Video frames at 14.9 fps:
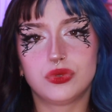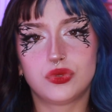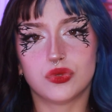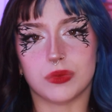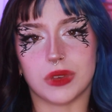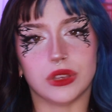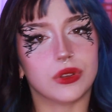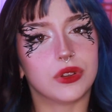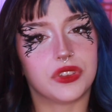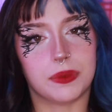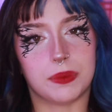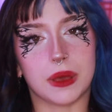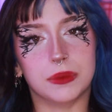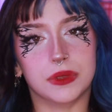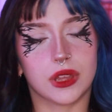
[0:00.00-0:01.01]
foutu de ma gueule,
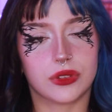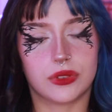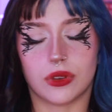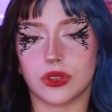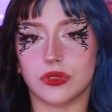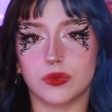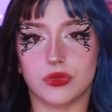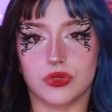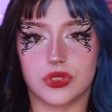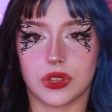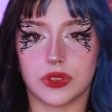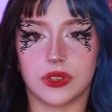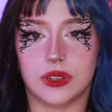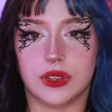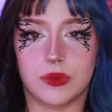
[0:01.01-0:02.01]
c'est pas bien, t'aurais dû me le
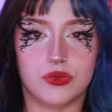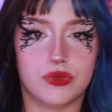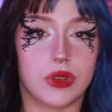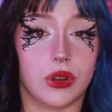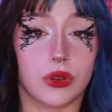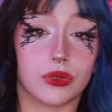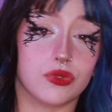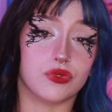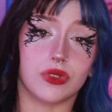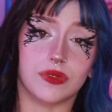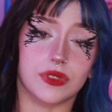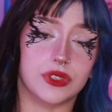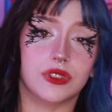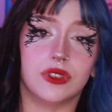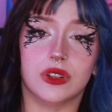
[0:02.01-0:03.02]
dire dès le début, alors que je lui
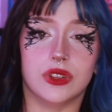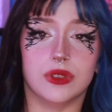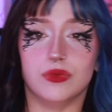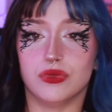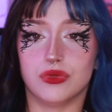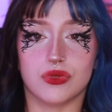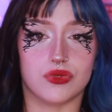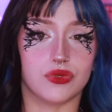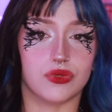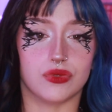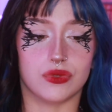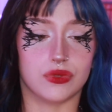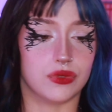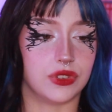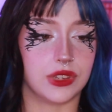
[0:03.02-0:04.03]
avais dit dès le début que je
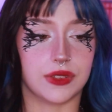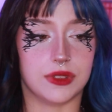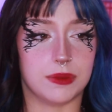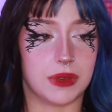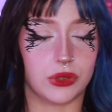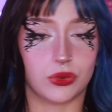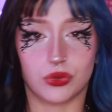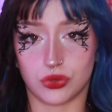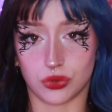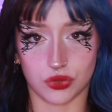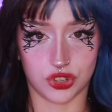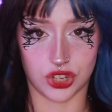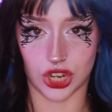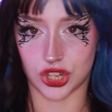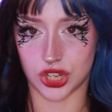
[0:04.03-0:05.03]
savais pas trop ce que
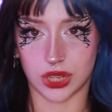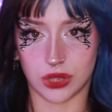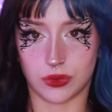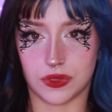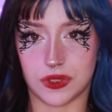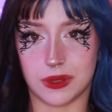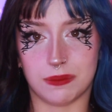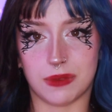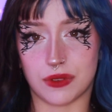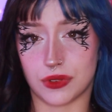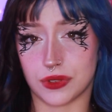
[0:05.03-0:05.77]
je cherchais et que c'était pas